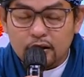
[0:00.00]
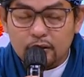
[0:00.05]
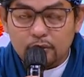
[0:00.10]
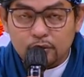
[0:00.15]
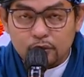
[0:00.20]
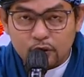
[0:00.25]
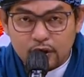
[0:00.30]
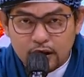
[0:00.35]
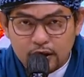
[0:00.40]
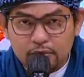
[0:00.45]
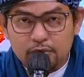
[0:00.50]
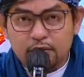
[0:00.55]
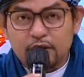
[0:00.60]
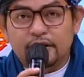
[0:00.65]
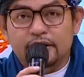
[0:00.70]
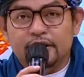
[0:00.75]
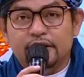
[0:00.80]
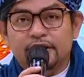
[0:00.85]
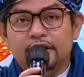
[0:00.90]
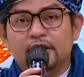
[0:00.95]

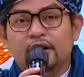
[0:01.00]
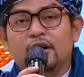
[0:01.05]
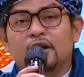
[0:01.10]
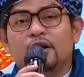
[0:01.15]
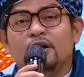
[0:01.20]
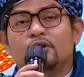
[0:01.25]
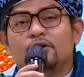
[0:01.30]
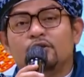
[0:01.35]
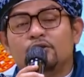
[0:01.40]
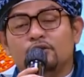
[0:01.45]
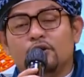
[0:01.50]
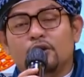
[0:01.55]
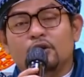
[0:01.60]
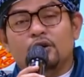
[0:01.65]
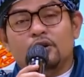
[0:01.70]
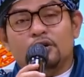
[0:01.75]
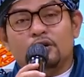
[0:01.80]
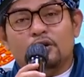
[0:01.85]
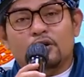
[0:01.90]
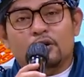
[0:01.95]
محمد
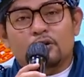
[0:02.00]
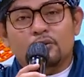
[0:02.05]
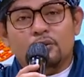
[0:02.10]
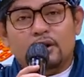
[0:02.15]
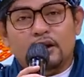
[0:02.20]
صلى الله